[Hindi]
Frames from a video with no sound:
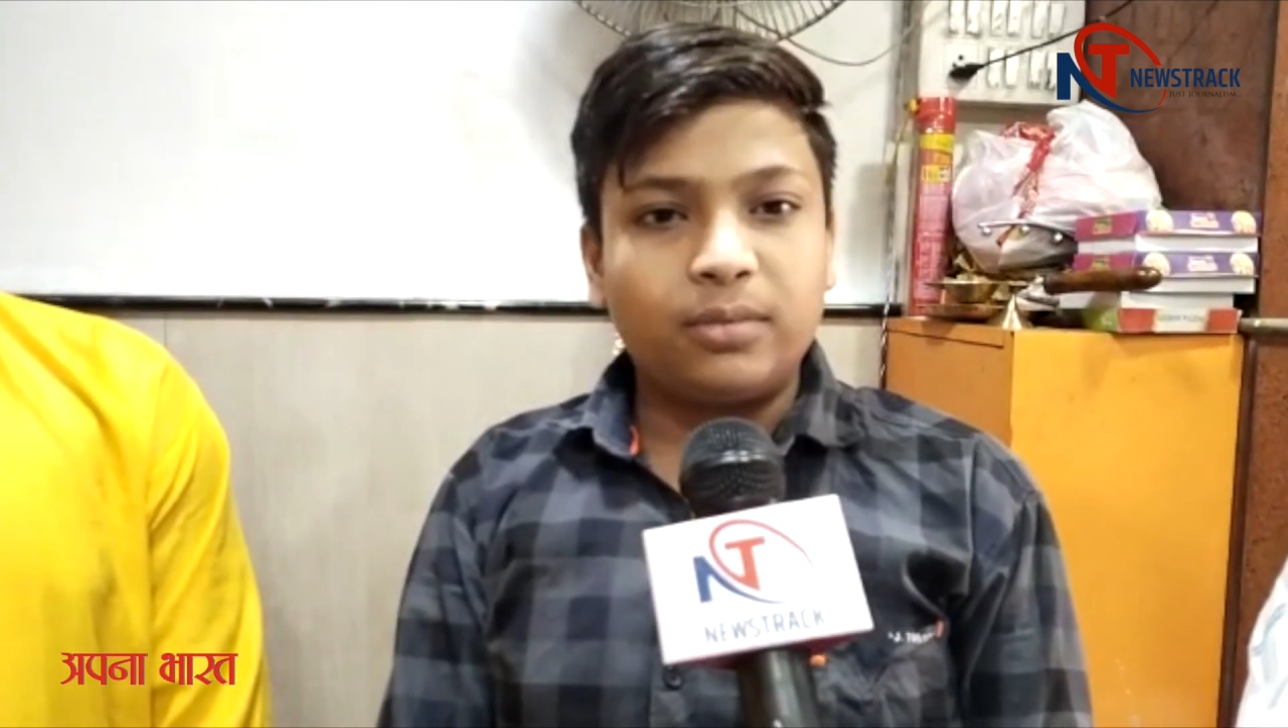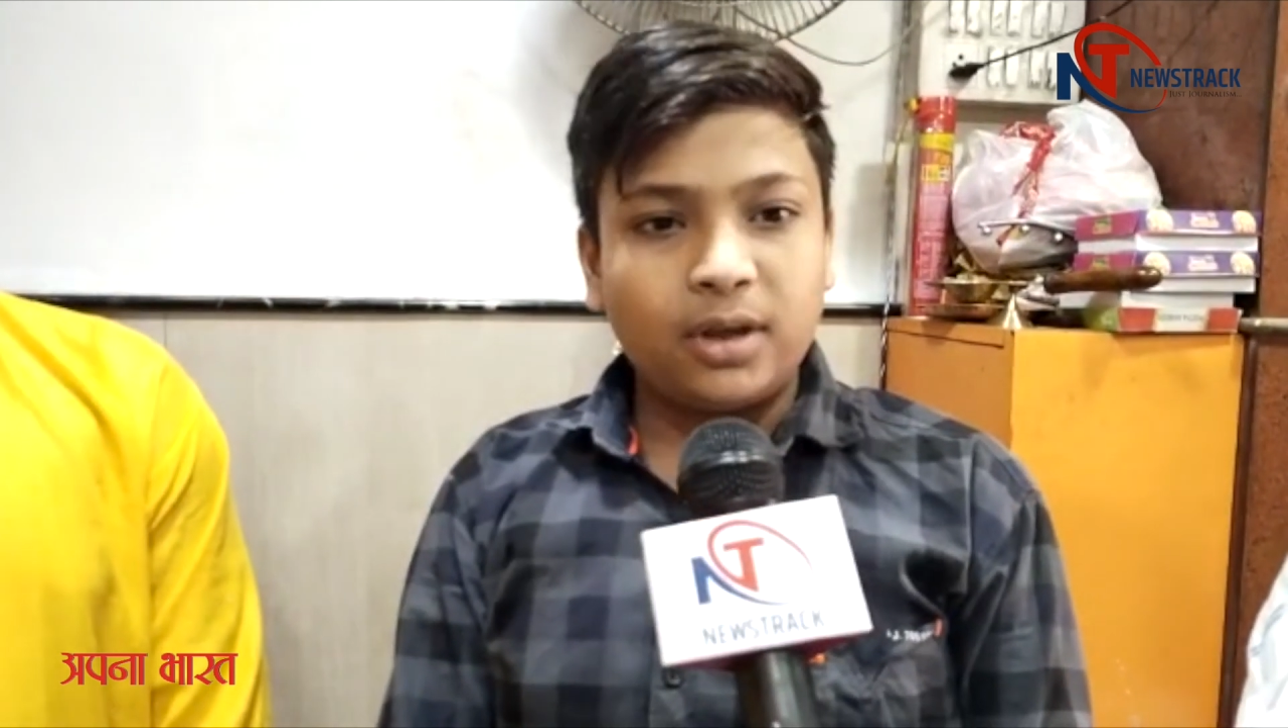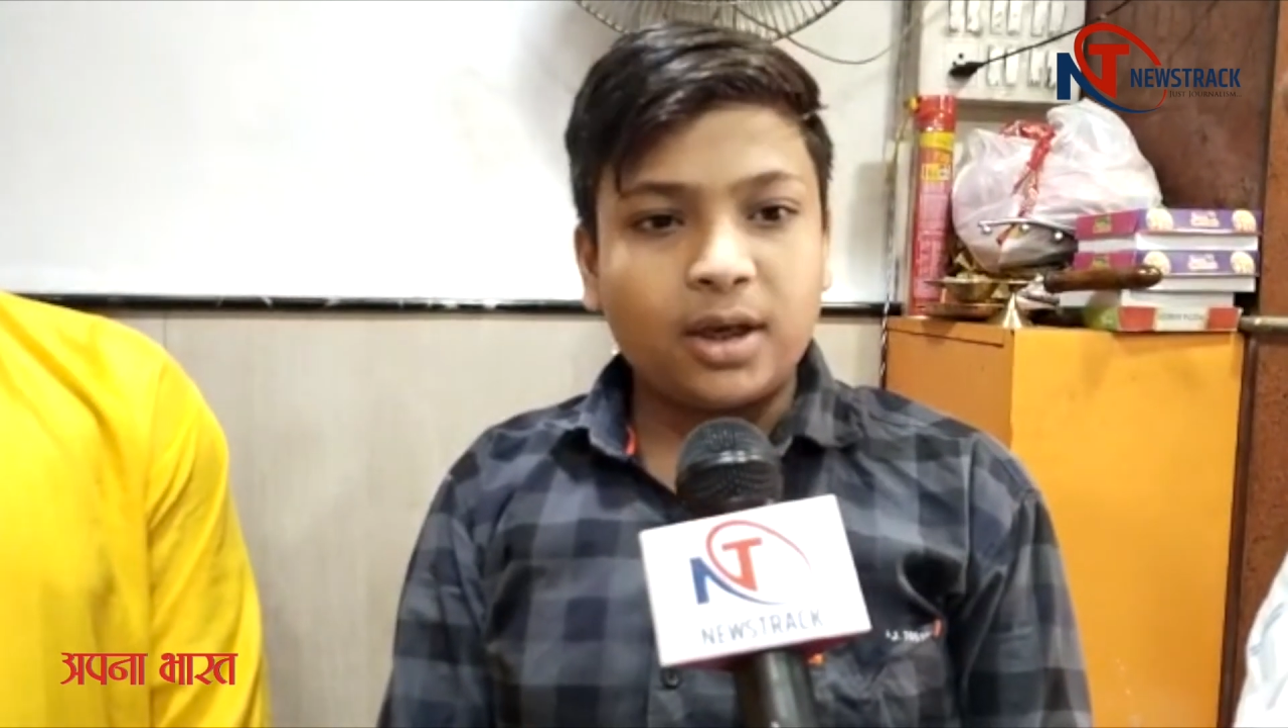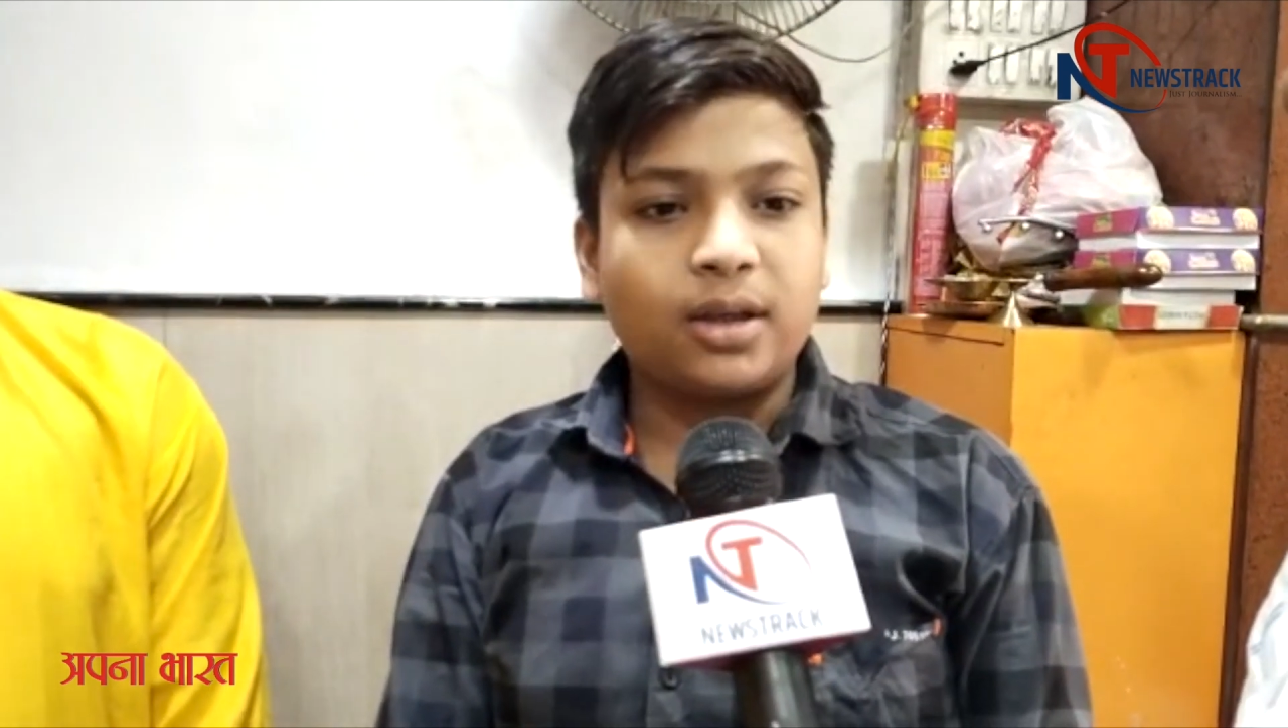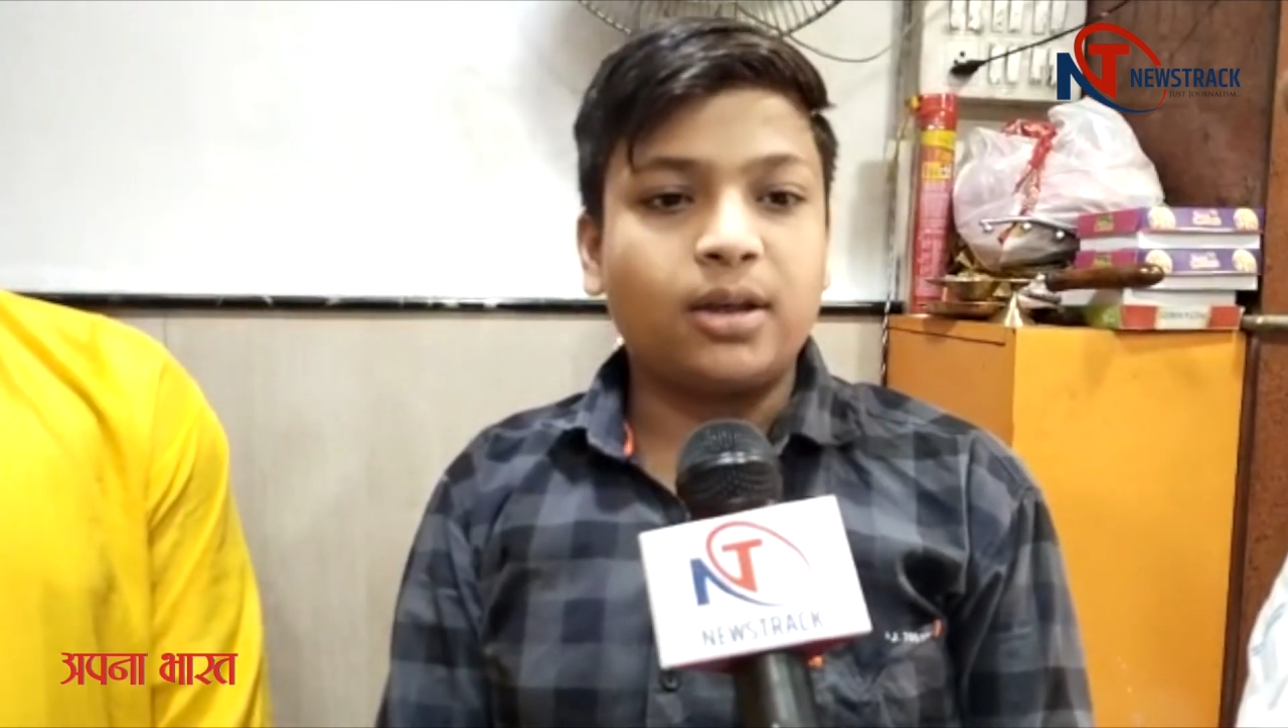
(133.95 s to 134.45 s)

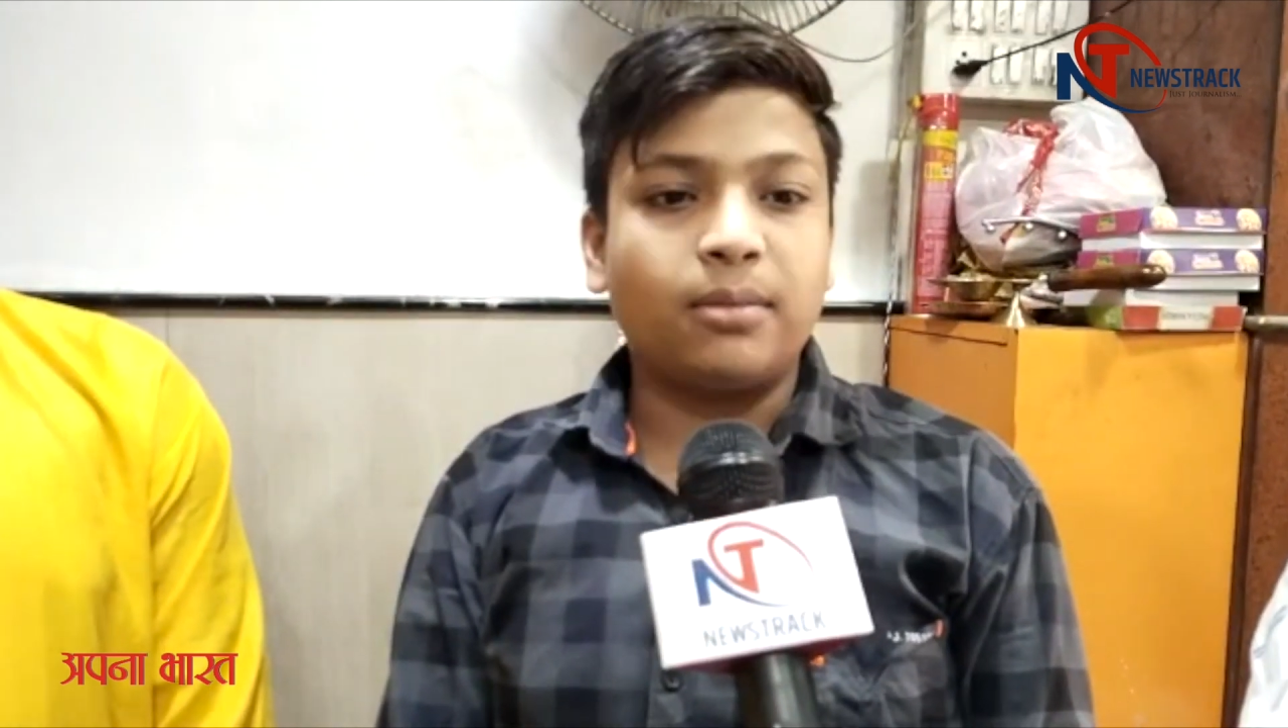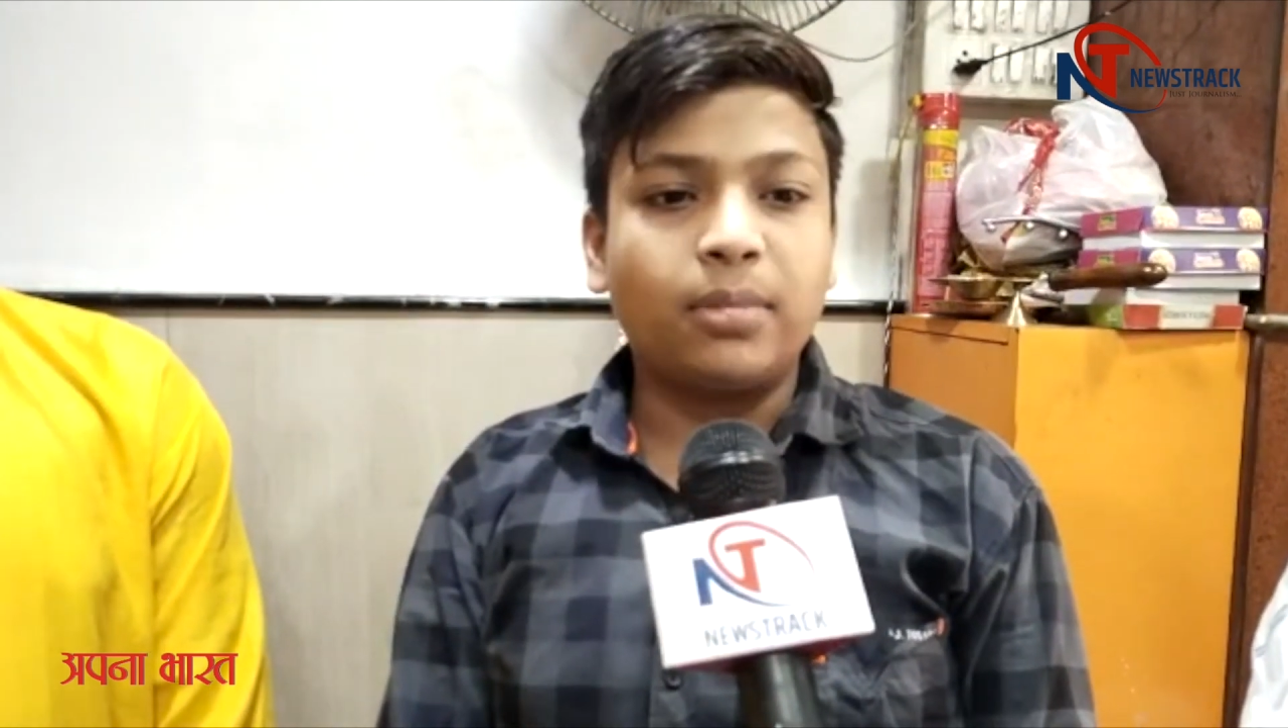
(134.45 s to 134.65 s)
दिया जा